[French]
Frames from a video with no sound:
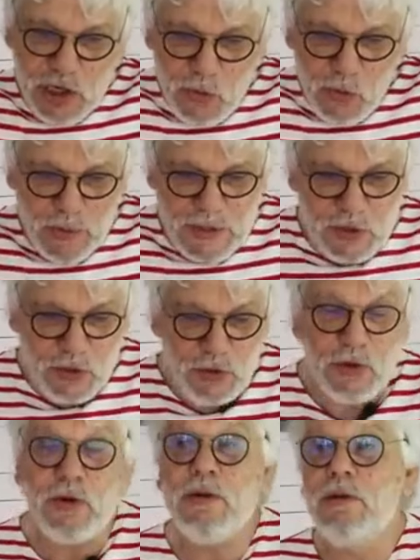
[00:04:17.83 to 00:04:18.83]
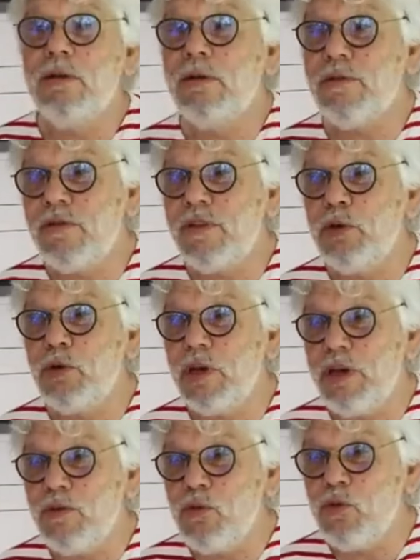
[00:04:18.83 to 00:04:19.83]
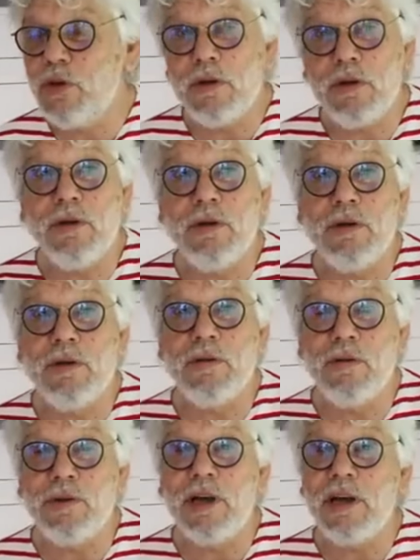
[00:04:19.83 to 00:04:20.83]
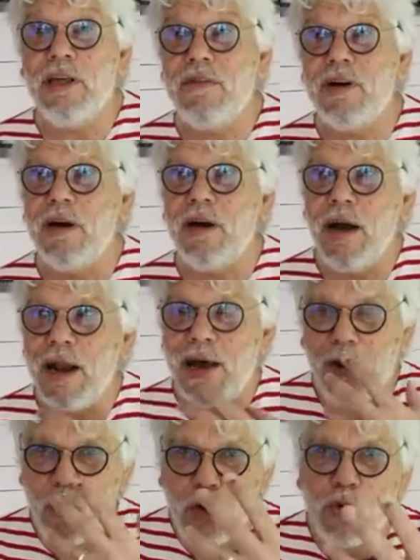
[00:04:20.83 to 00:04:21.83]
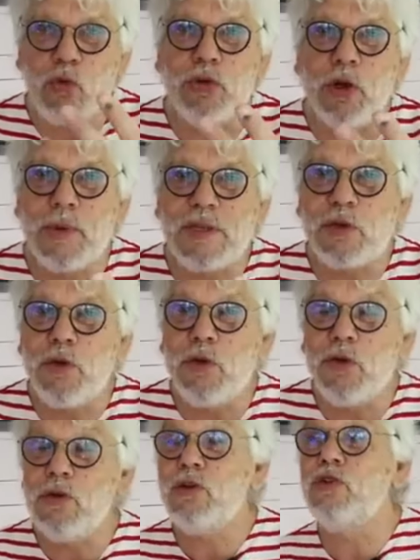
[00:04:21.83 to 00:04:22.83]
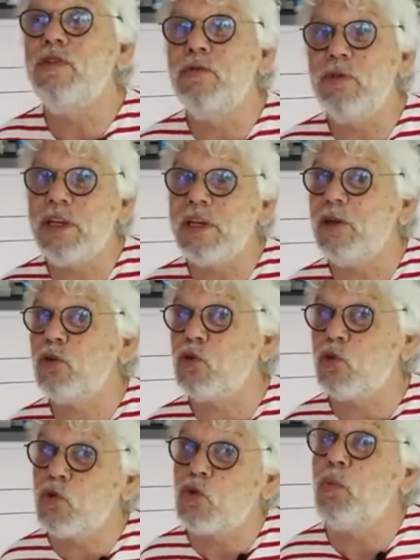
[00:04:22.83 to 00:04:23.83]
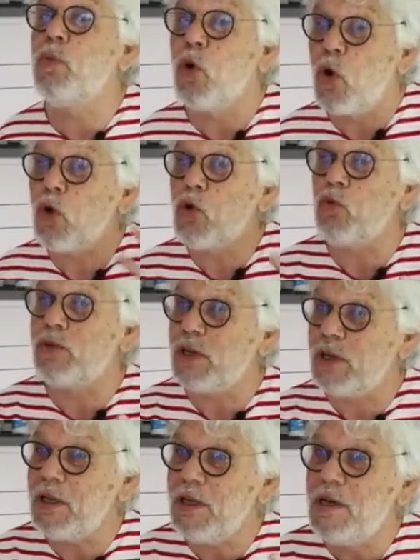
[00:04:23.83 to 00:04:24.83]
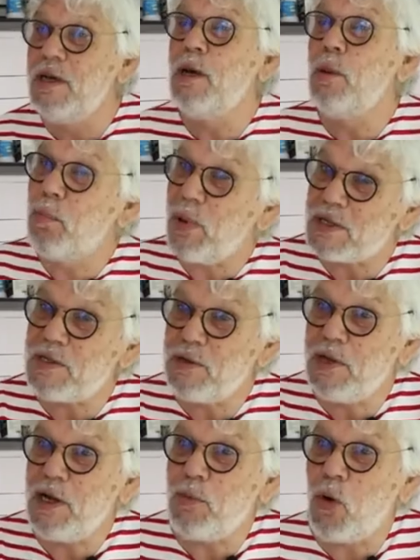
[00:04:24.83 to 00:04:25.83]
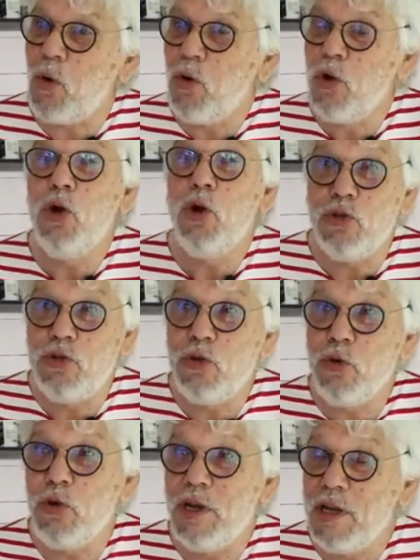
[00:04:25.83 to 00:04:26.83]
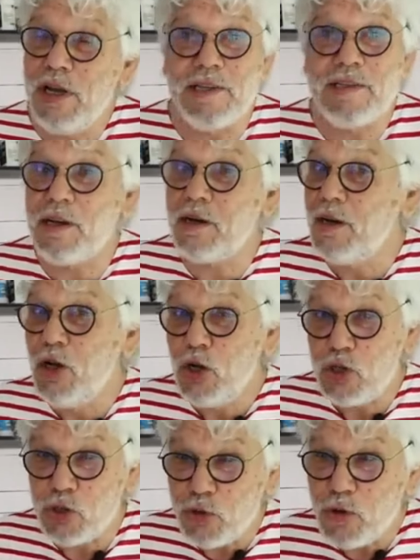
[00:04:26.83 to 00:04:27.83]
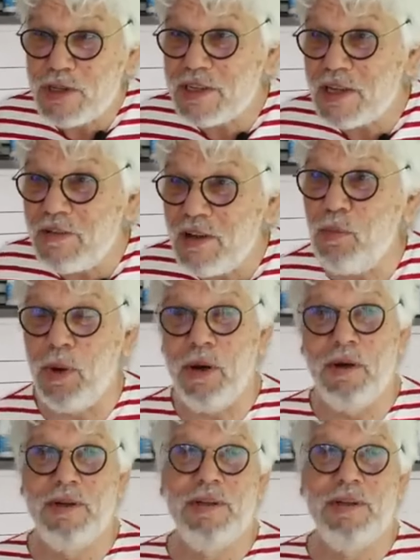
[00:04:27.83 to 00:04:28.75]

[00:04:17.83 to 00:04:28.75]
jalon, parce que figurez-vous qu'on euh, arrive à, la rencontre, parce que je vais vous dire quelque chose, on peut rencontrer personnellement Dieu, et ça, je ne le savais pas.